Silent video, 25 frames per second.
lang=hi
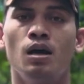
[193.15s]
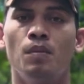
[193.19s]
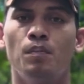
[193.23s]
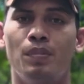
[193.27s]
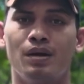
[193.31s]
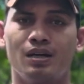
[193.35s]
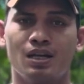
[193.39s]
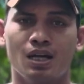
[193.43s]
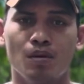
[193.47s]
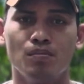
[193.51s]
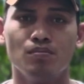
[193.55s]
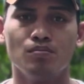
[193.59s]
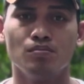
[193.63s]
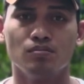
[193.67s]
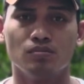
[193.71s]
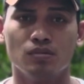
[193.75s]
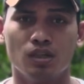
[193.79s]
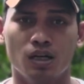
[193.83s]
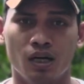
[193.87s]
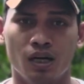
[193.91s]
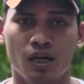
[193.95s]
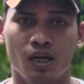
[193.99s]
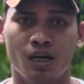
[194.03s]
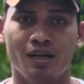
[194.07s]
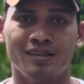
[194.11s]
बट हम
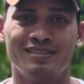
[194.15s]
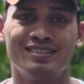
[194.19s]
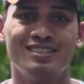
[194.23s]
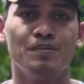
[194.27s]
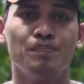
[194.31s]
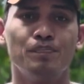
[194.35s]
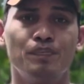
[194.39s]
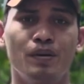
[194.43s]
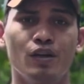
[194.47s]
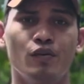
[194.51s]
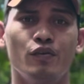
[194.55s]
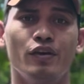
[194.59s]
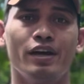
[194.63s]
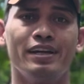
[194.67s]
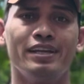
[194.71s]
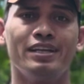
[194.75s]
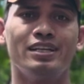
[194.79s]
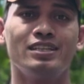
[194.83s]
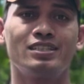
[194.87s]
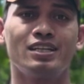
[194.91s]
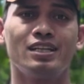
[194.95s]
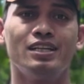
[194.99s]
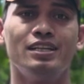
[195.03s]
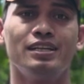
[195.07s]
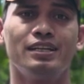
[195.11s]
सिंपल सिंपल
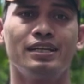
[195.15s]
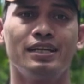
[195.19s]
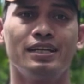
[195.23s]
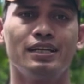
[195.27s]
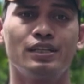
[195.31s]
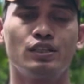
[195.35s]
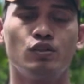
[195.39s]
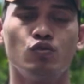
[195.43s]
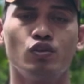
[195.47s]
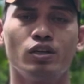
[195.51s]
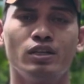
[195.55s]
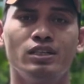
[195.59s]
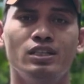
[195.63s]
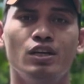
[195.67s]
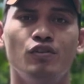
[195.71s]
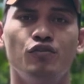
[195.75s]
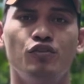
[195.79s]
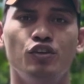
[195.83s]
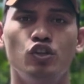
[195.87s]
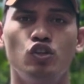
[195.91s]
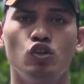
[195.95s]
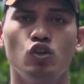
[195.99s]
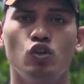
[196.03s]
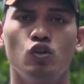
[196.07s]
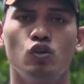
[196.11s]
वेरिएशन लेंगे क्योंकि ये
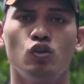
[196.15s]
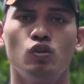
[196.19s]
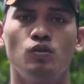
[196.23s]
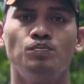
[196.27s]
वीडियो